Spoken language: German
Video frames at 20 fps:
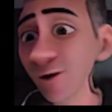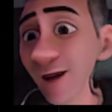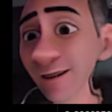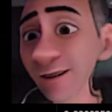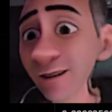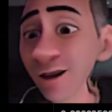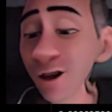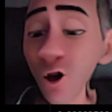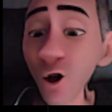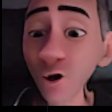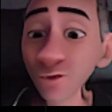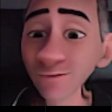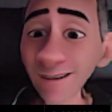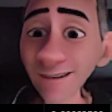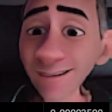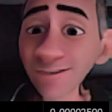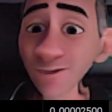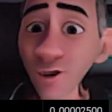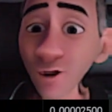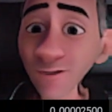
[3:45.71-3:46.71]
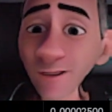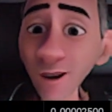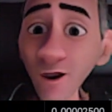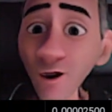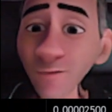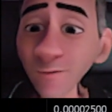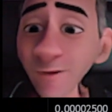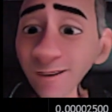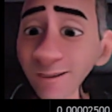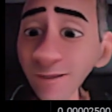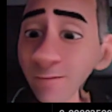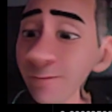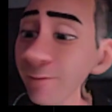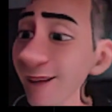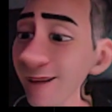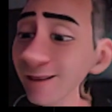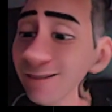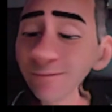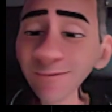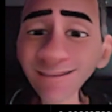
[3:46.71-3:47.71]
und das könnte auch wieder den Preis ein
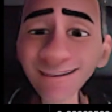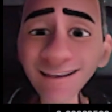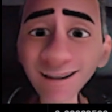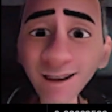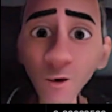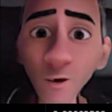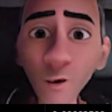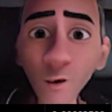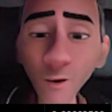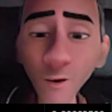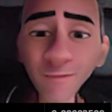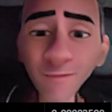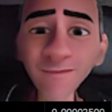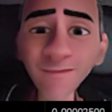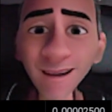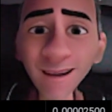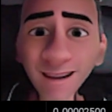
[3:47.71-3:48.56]
bisschen nach oben bewegen.